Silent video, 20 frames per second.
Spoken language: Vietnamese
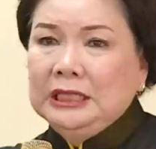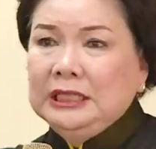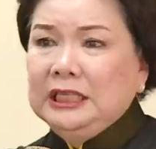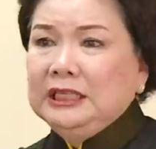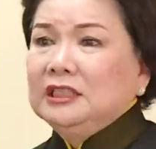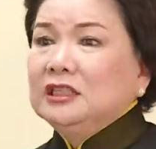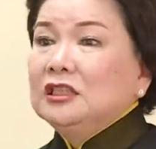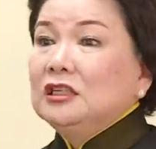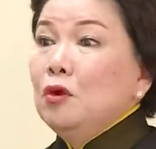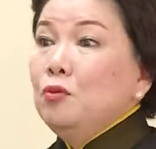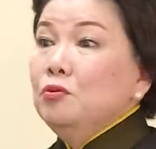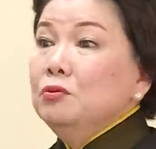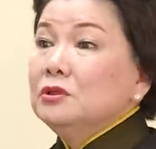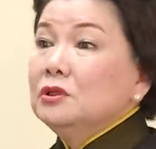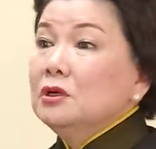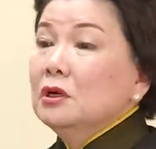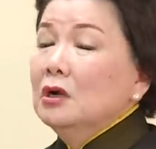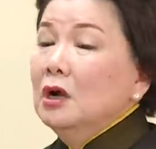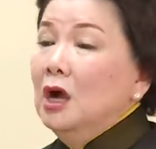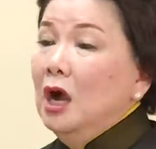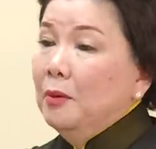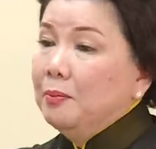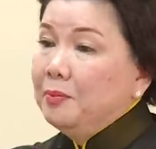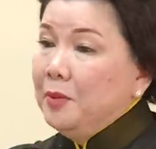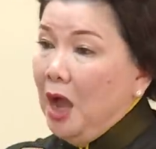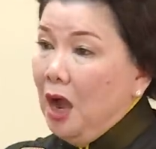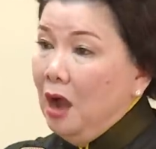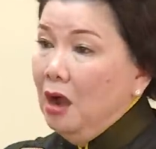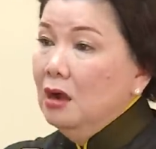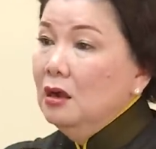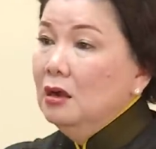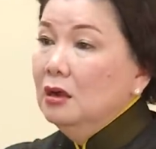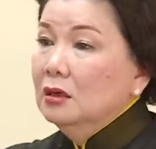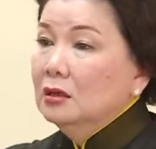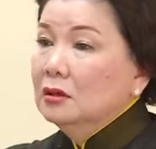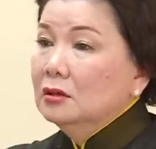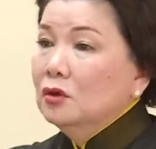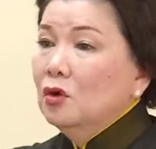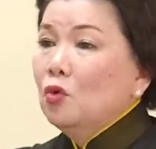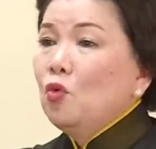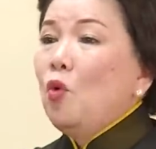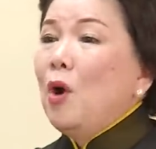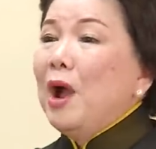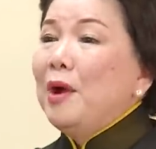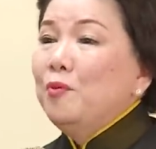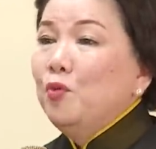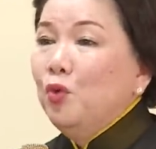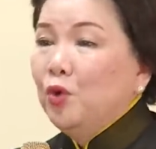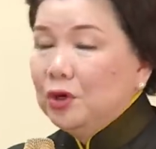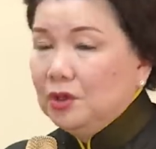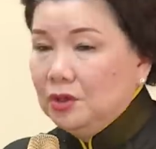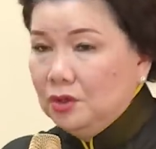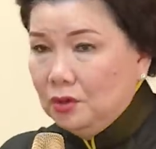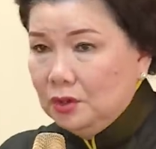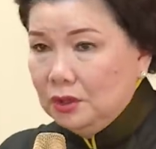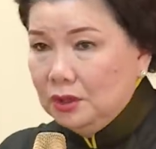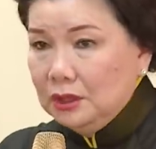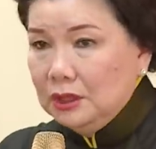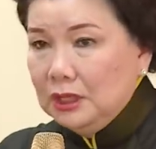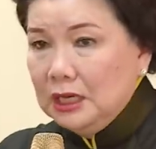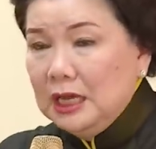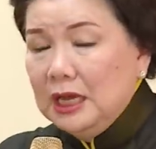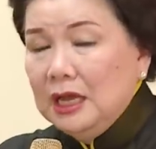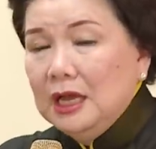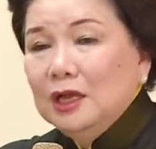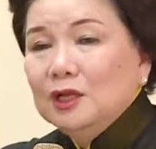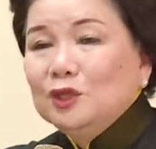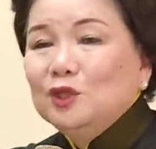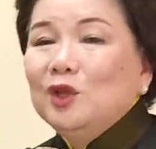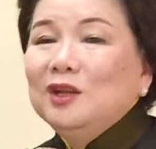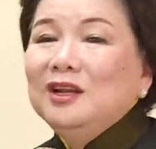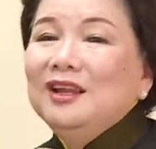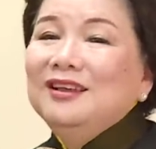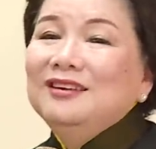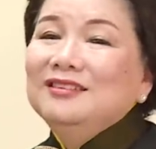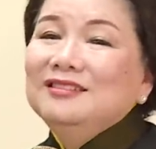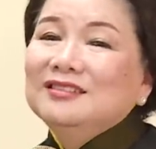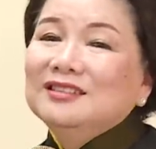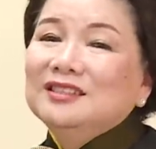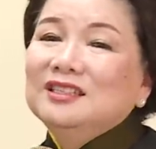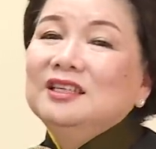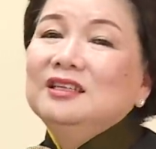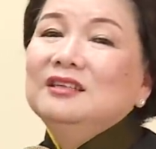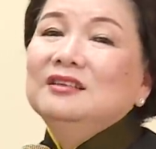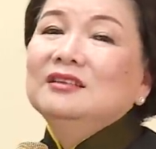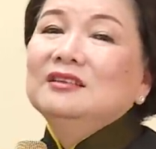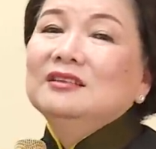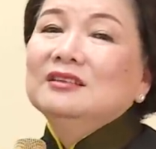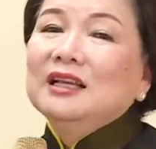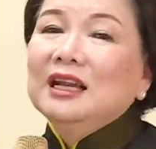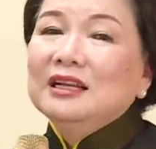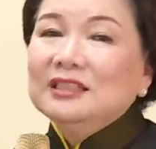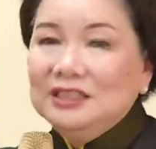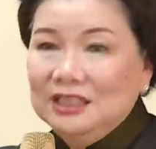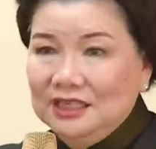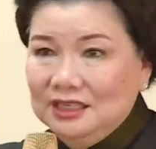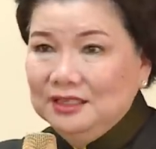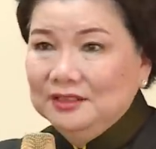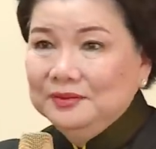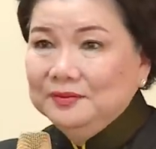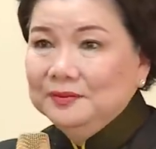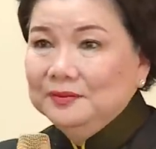Thì trong trường hợp đó nó quá muộn rồi. Cho nên xin các chị,